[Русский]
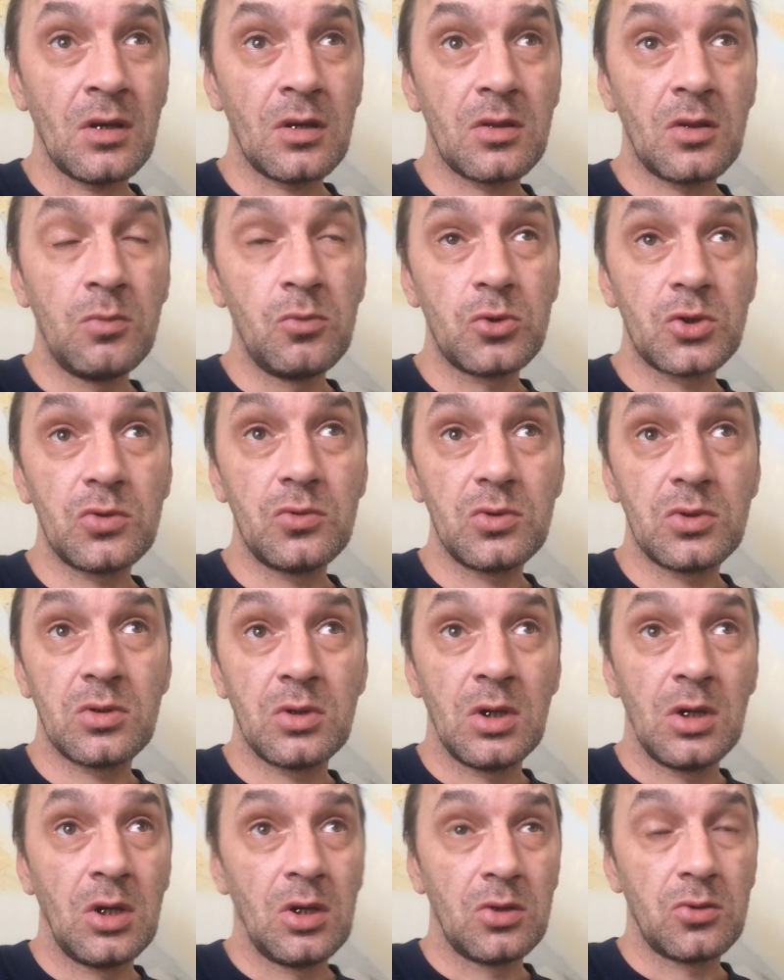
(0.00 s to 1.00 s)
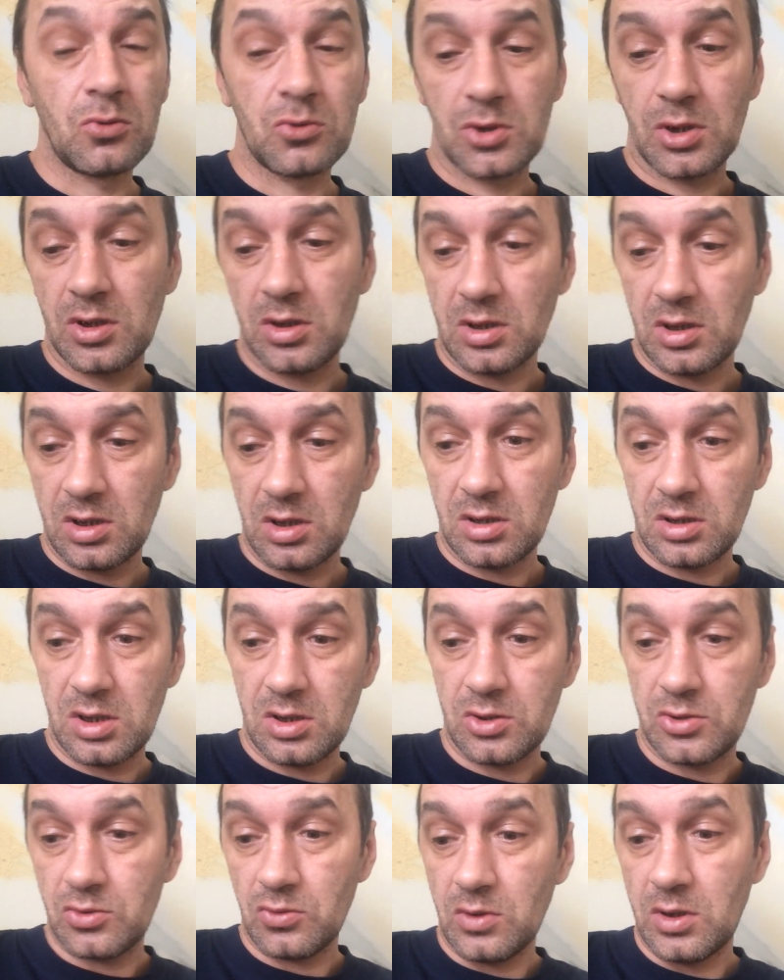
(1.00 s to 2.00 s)
К тому же вот тот же Геннадий
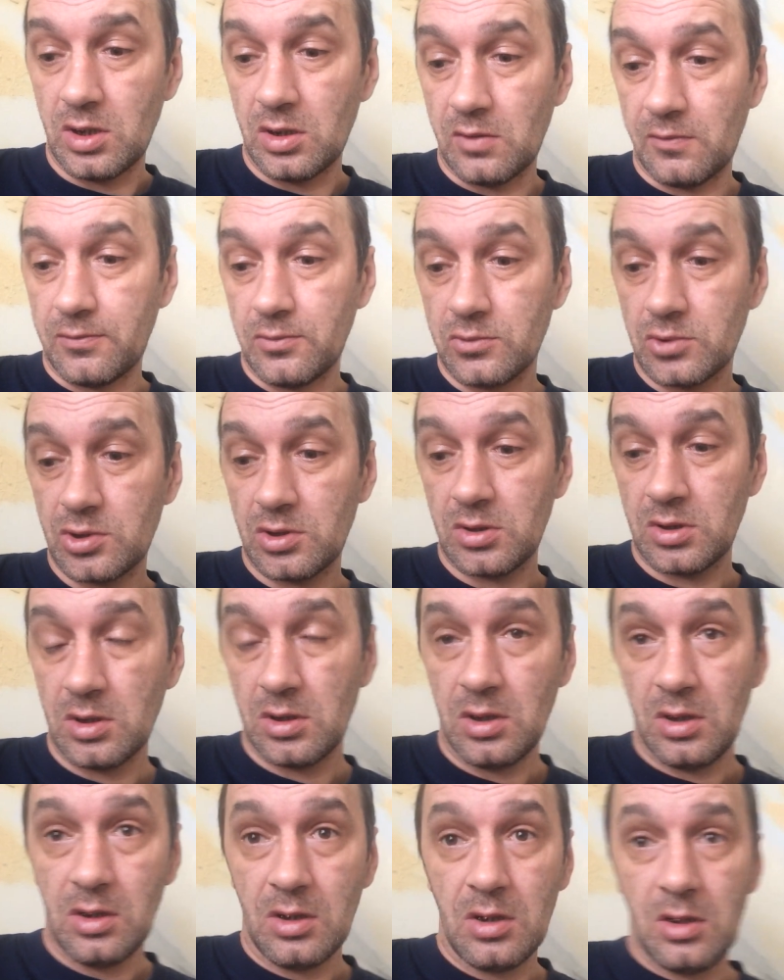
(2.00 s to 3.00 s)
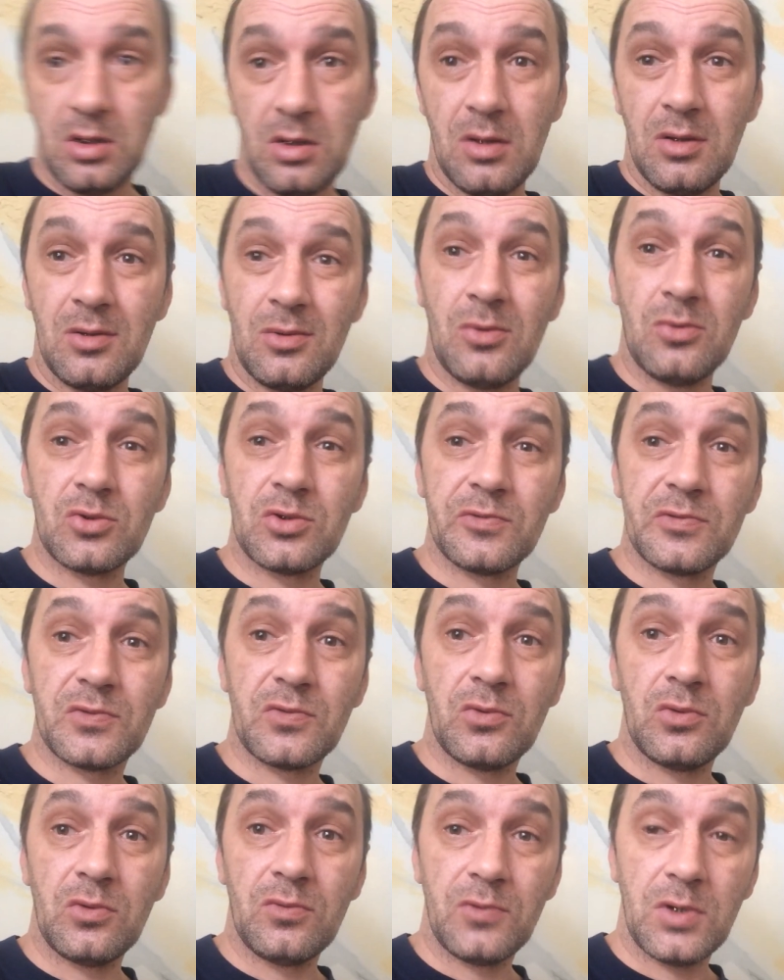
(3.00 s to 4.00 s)
Андреевич Зюганов, он же он же в
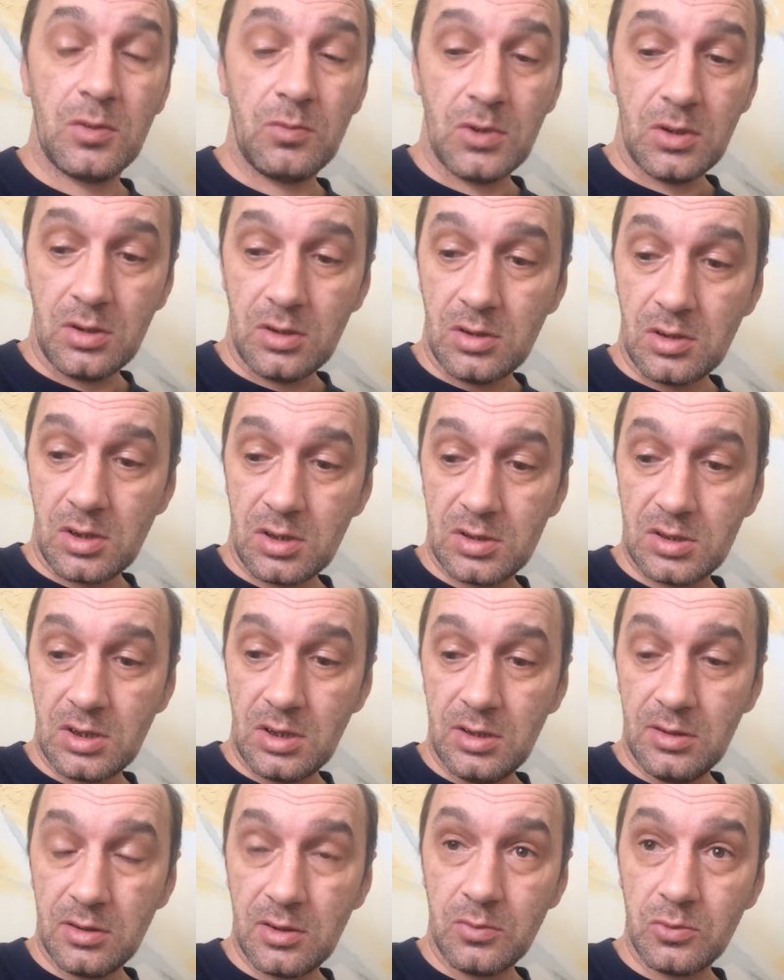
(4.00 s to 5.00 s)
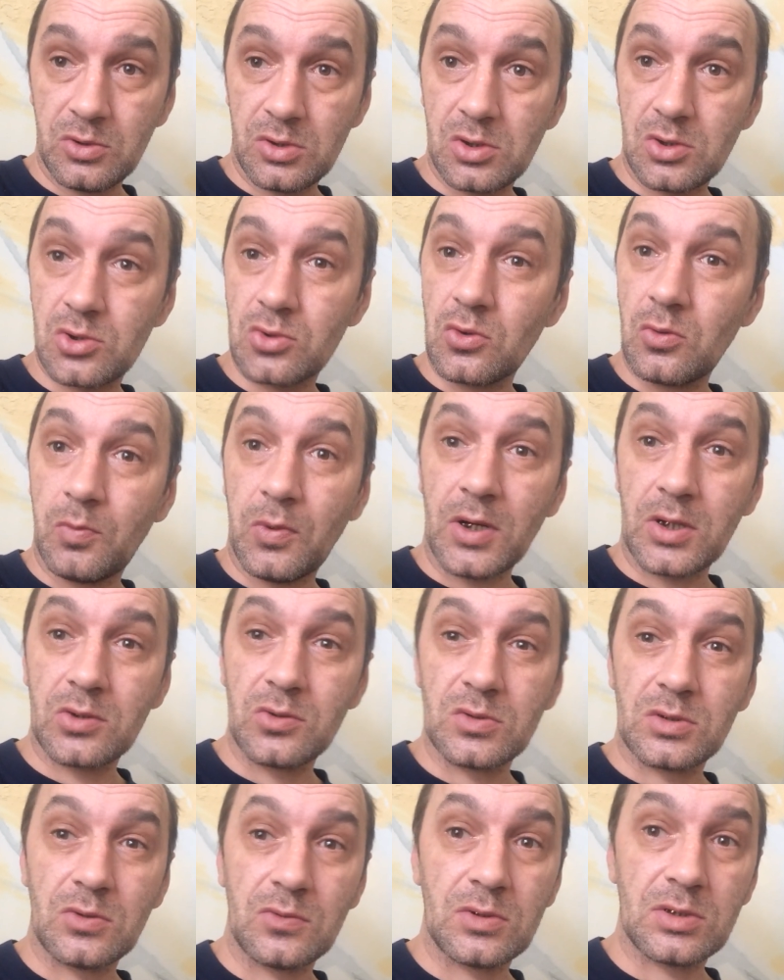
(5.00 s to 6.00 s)
свое время разделил Коммунистическую
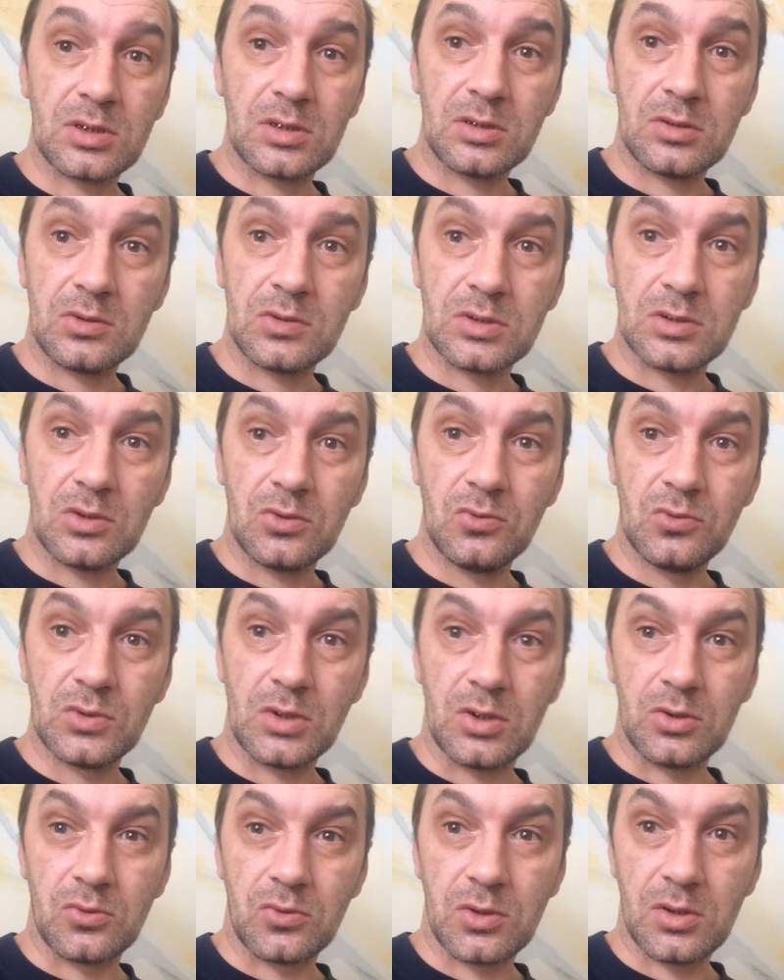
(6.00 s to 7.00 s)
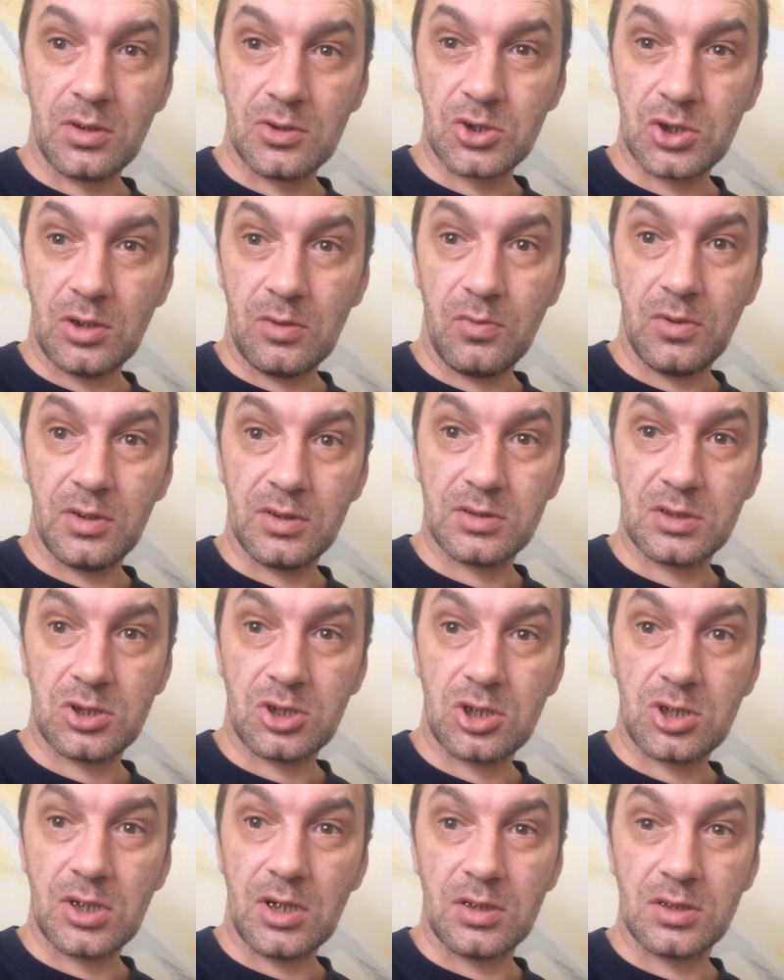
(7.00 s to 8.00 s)
партию Советского Союза, которая должна была
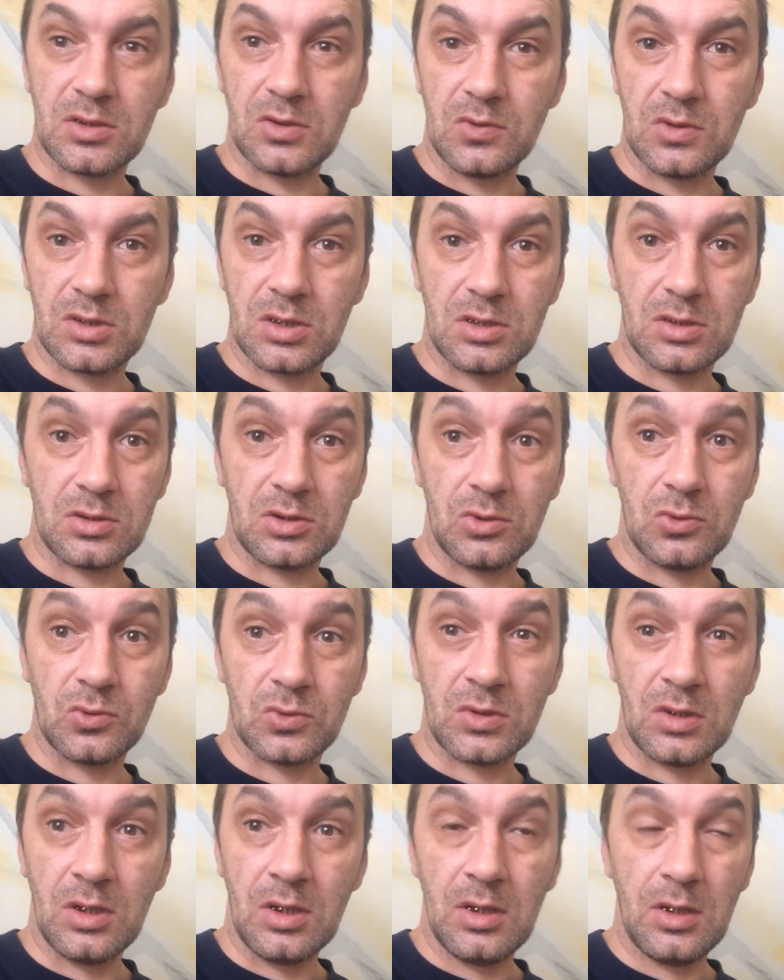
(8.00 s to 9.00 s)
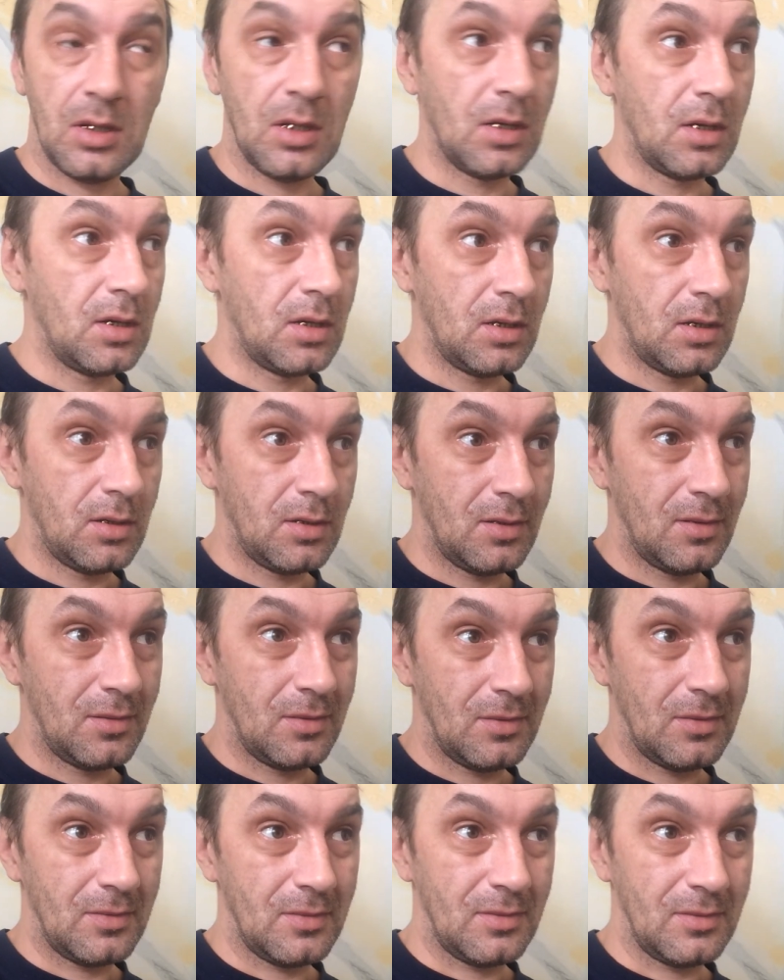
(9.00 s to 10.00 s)
защищать Советский Союз,
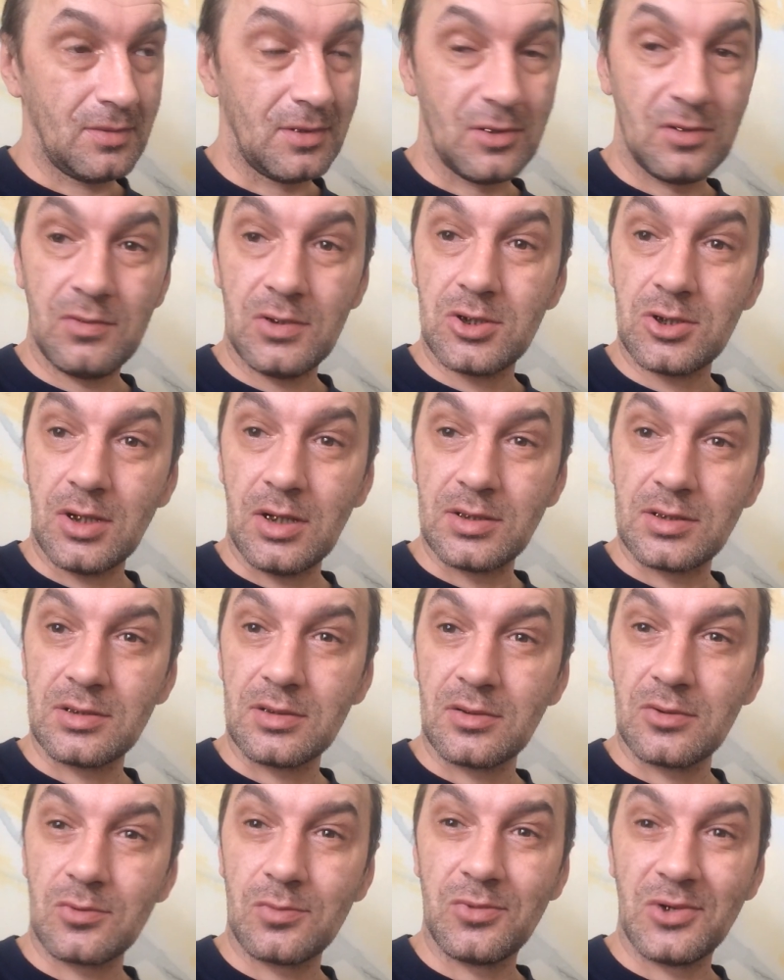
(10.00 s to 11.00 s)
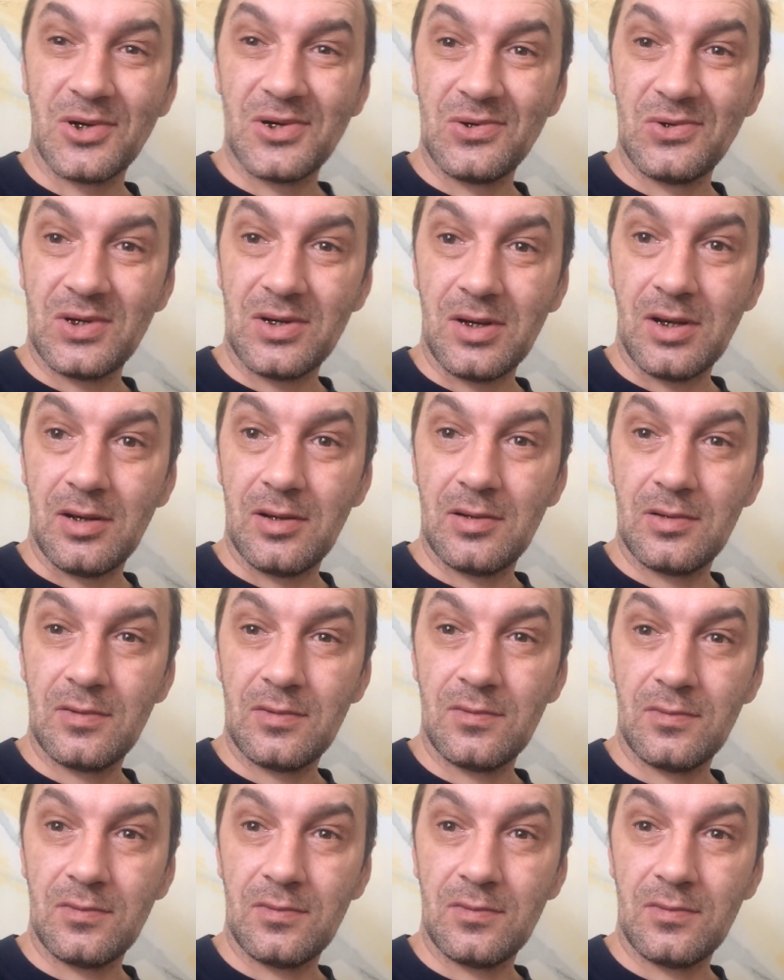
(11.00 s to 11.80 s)
на две части, грубо говоря.